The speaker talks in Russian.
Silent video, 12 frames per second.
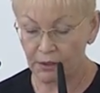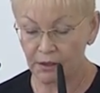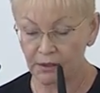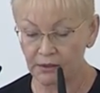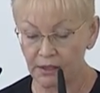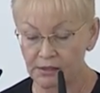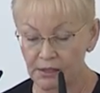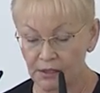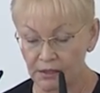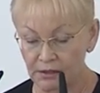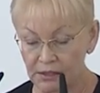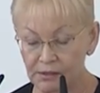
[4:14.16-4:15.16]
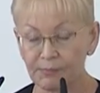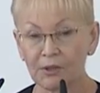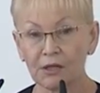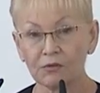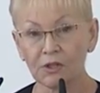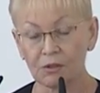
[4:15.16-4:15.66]
На
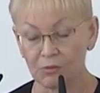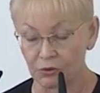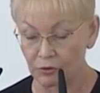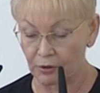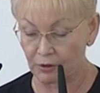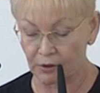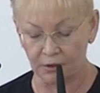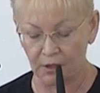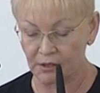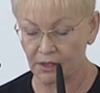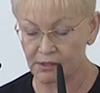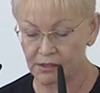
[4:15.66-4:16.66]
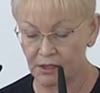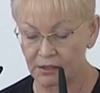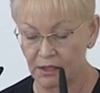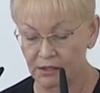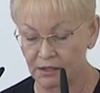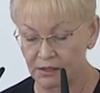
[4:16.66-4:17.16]
31,5 миллиона, э, на
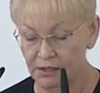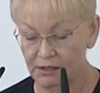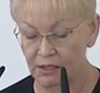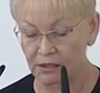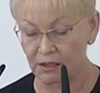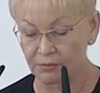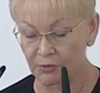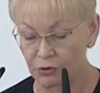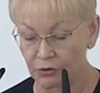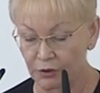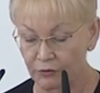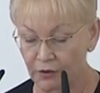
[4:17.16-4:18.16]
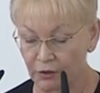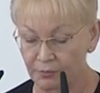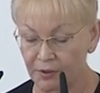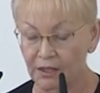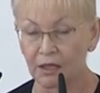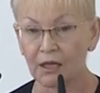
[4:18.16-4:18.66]
31,1 миллиона гривен
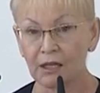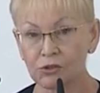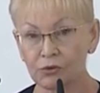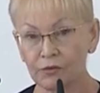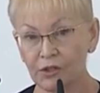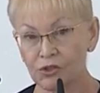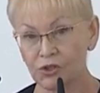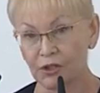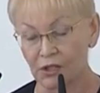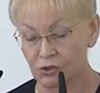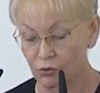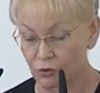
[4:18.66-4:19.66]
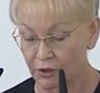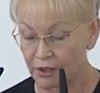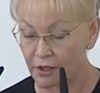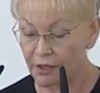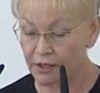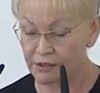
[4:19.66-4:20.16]
предлагается увеличить расходы
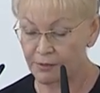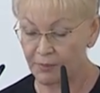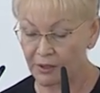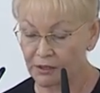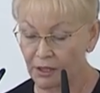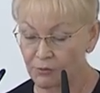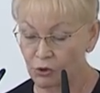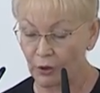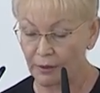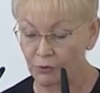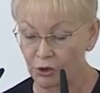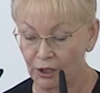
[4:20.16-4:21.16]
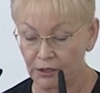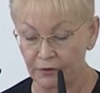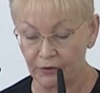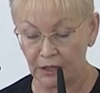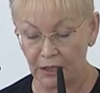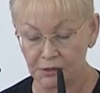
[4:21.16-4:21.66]
Департаменту
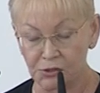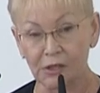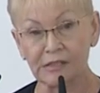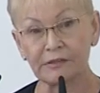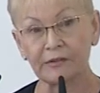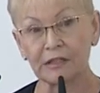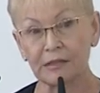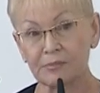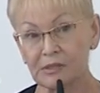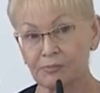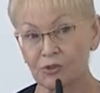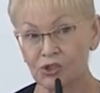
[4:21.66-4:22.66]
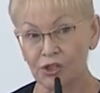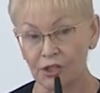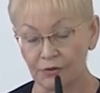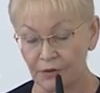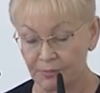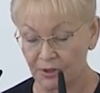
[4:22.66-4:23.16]
коммунального хозяйства для
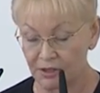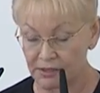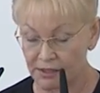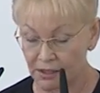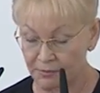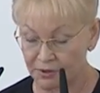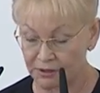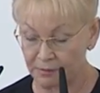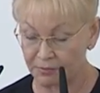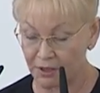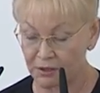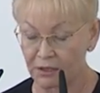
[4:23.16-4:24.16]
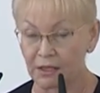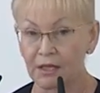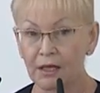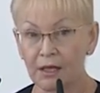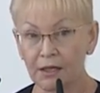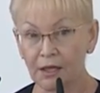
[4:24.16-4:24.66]
обеспечения выплаты заработной платы
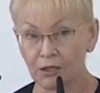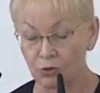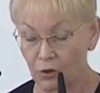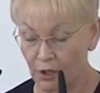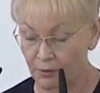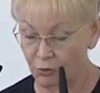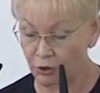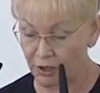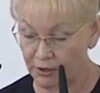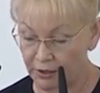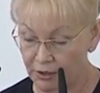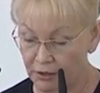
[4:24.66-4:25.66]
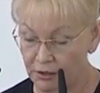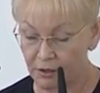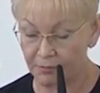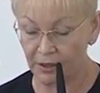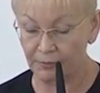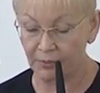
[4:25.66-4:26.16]
ряду коммунальных
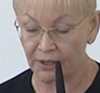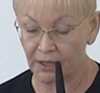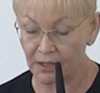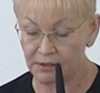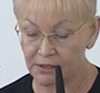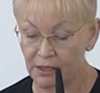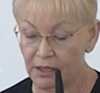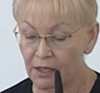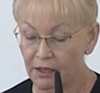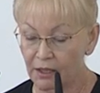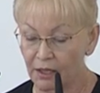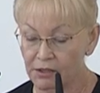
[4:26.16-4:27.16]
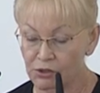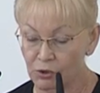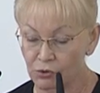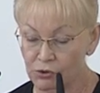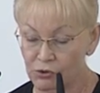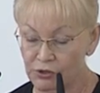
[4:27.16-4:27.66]
предприятий,
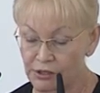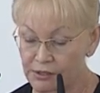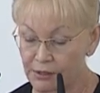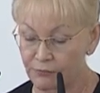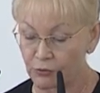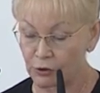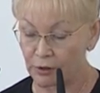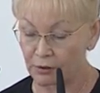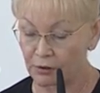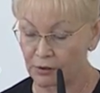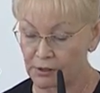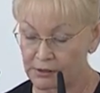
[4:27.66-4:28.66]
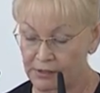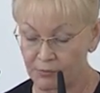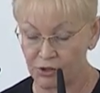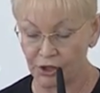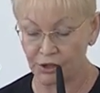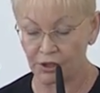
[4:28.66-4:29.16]
реконструкцию систем
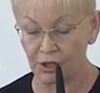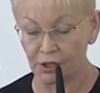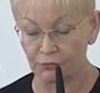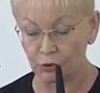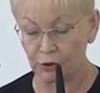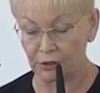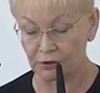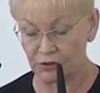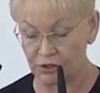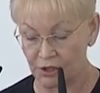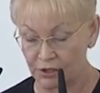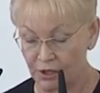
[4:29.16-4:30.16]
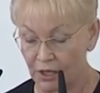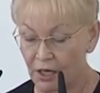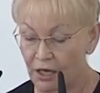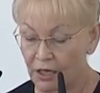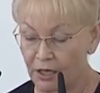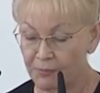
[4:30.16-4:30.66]
водоснабжения и водоотведения,
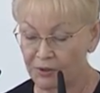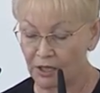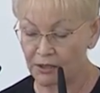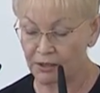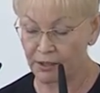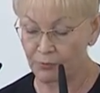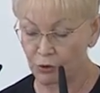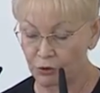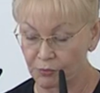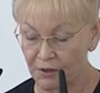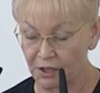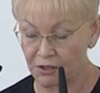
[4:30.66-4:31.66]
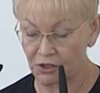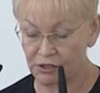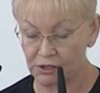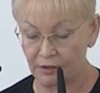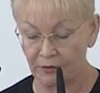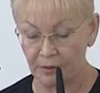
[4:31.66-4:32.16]
капитальный ремонт
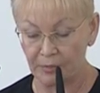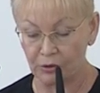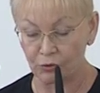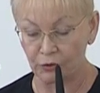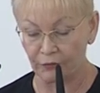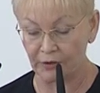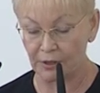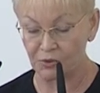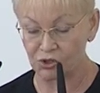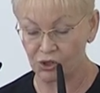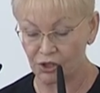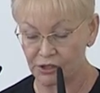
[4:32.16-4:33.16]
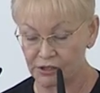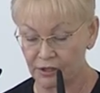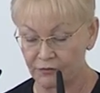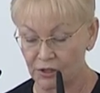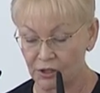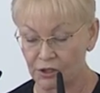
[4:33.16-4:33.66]
механического оборудования
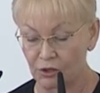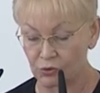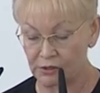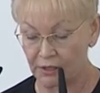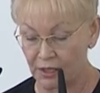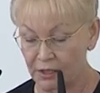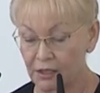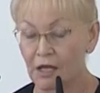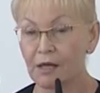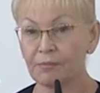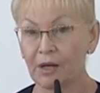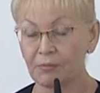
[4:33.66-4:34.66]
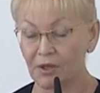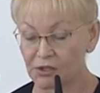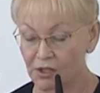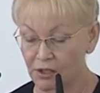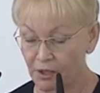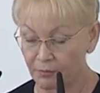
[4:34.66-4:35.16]
Печенежского гидроузла,
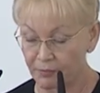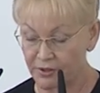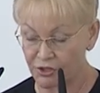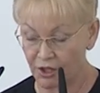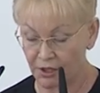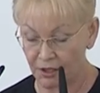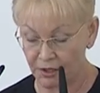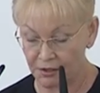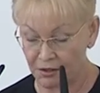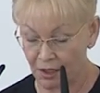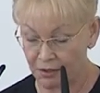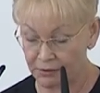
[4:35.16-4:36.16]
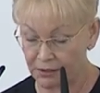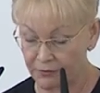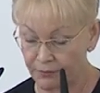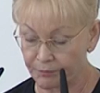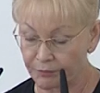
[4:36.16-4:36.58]
приобретение пожарных гидрантов.